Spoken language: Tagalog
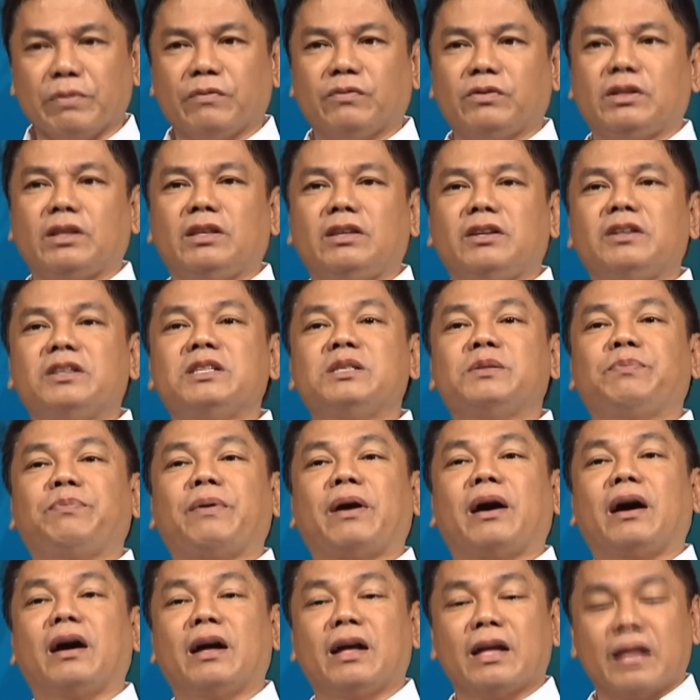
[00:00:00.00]
15 years
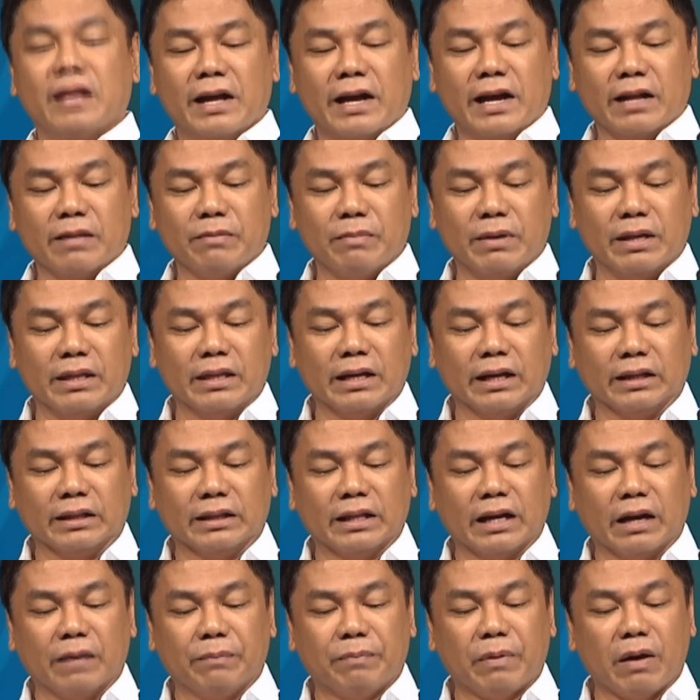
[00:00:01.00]
pa at may
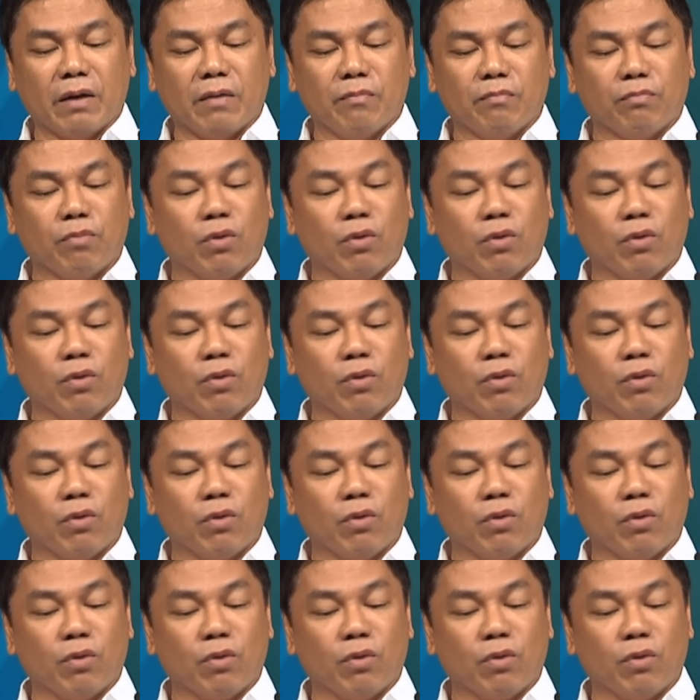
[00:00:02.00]
dagdag pang